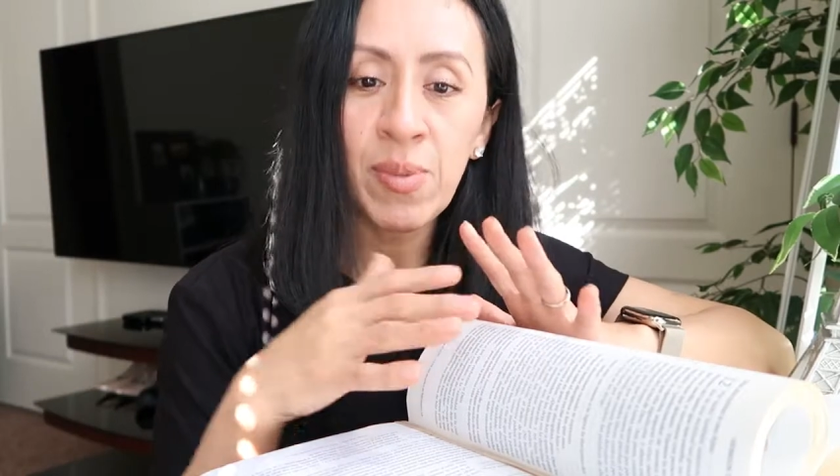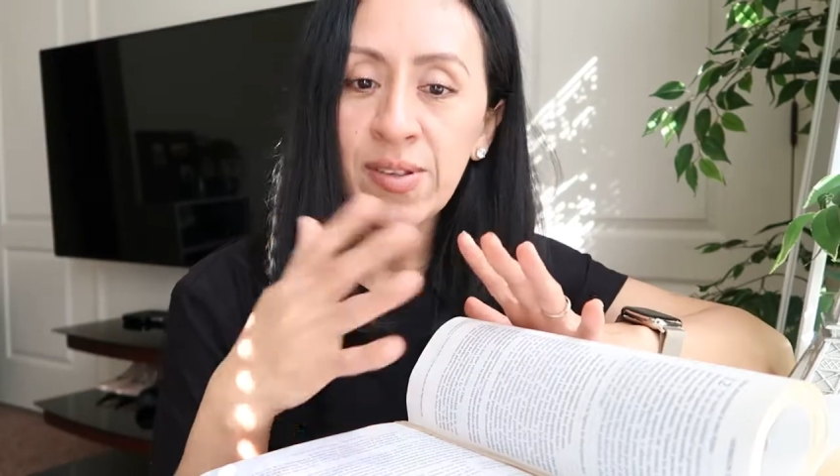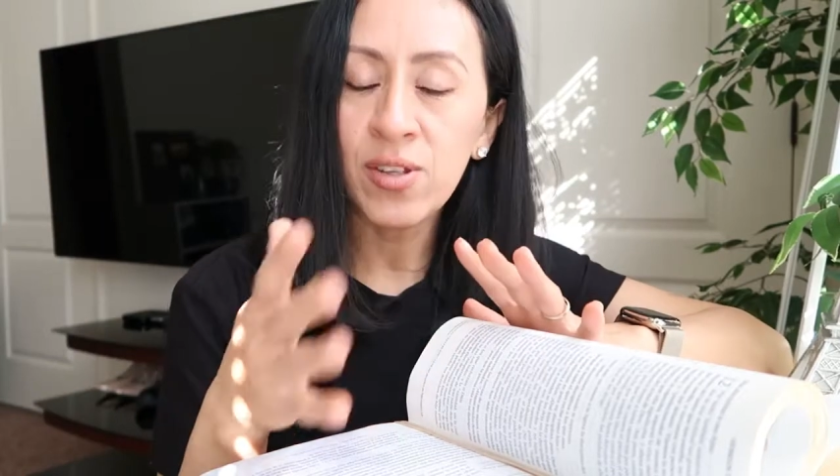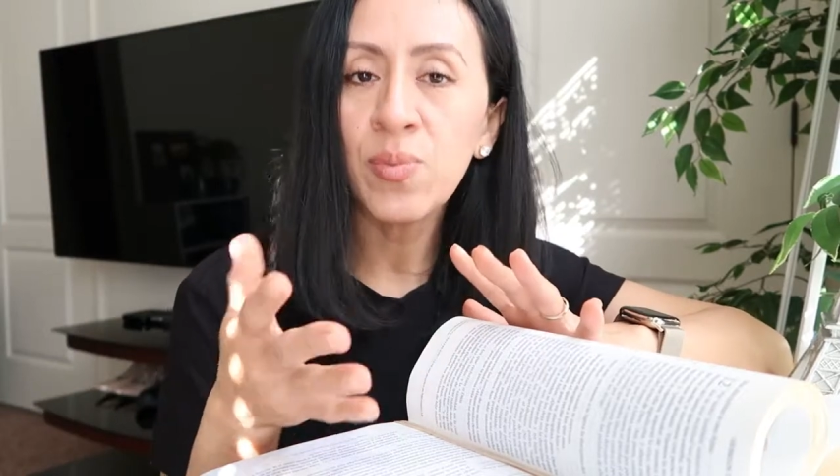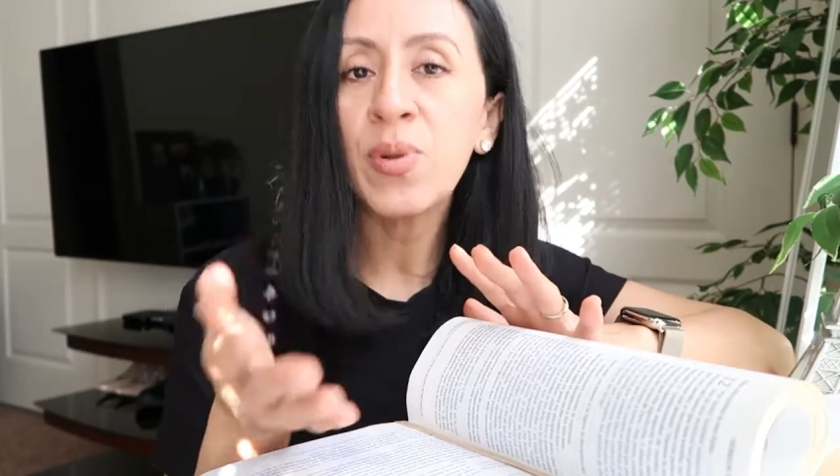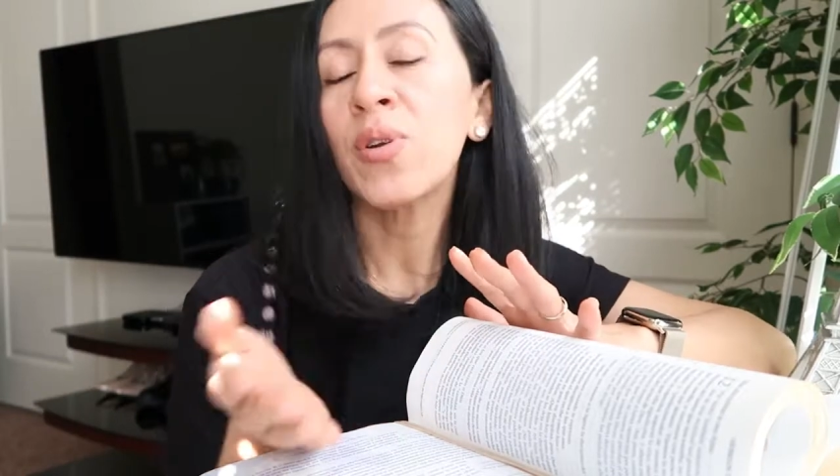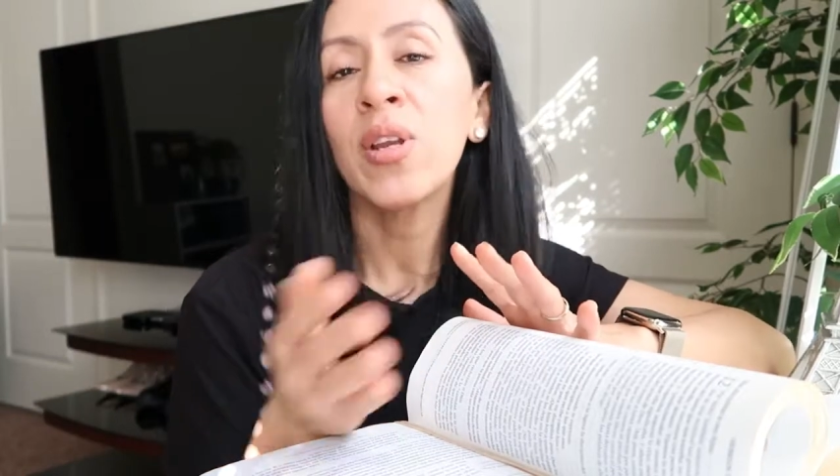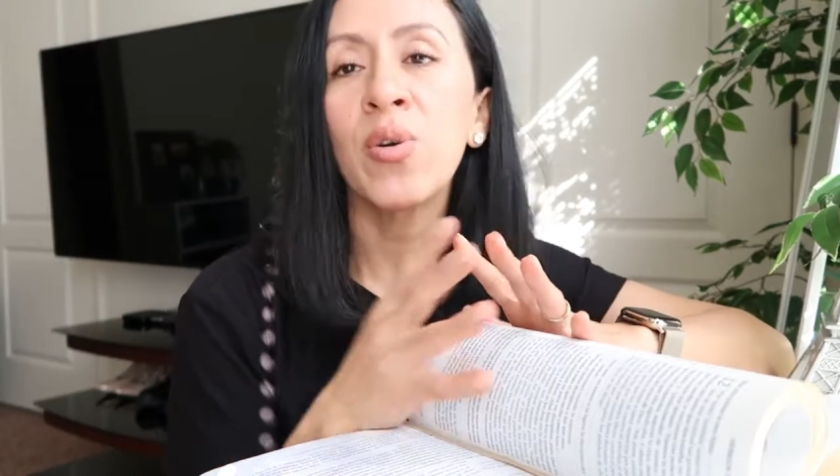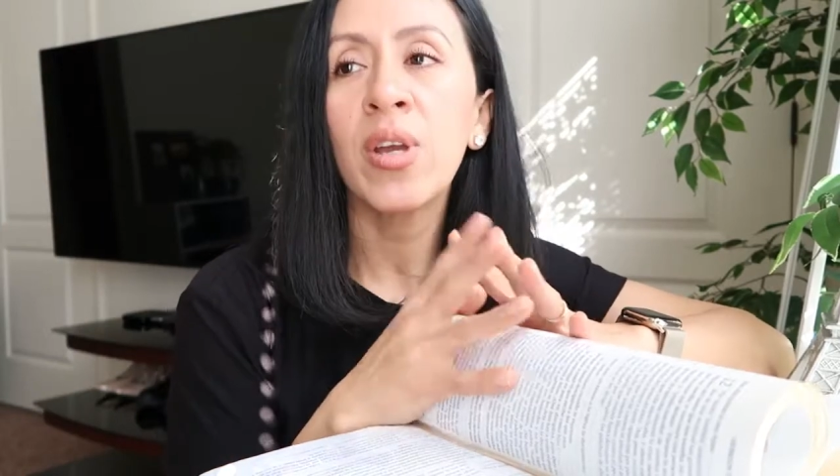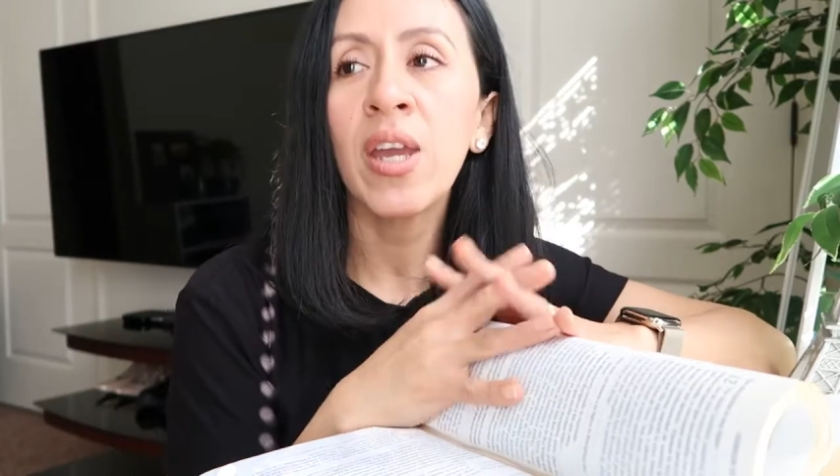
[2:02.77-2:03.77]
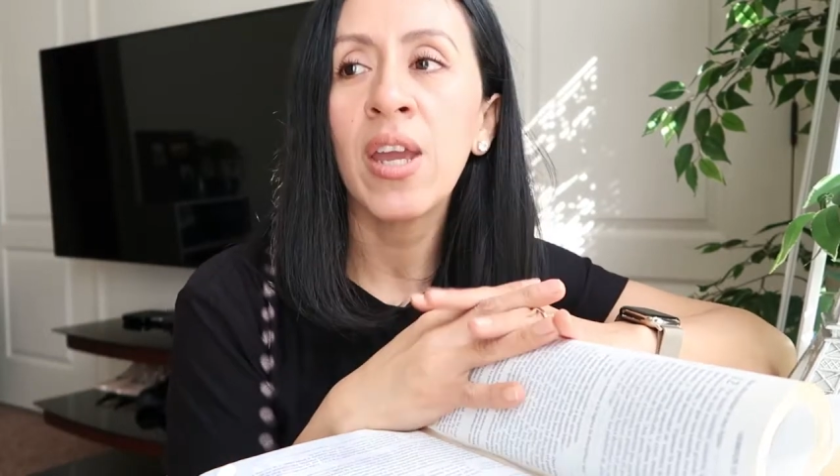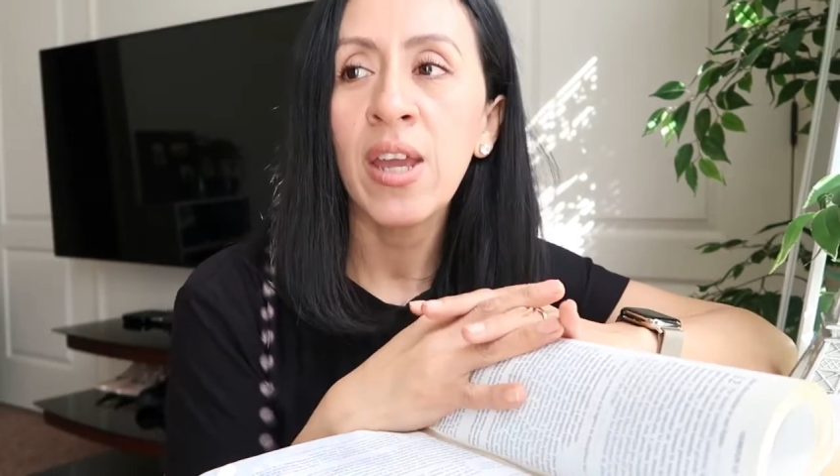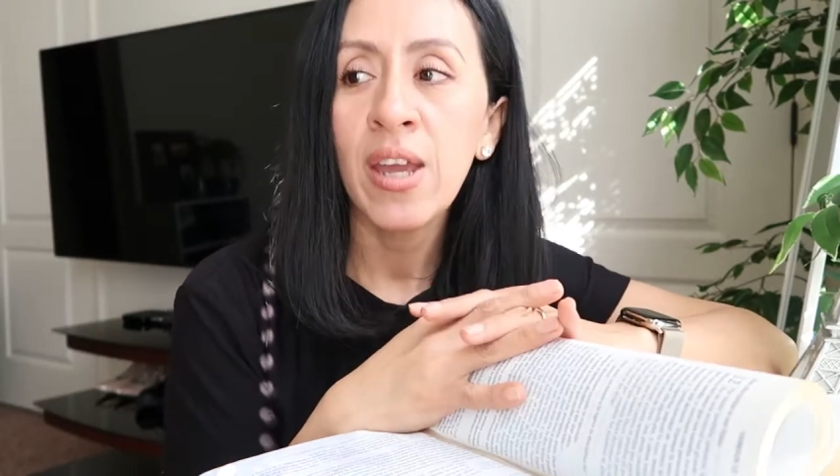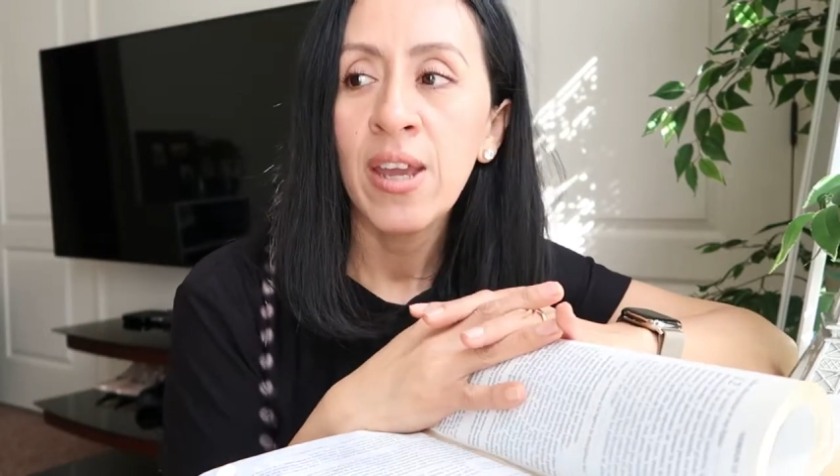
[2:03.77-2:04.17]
pasando, pero creo que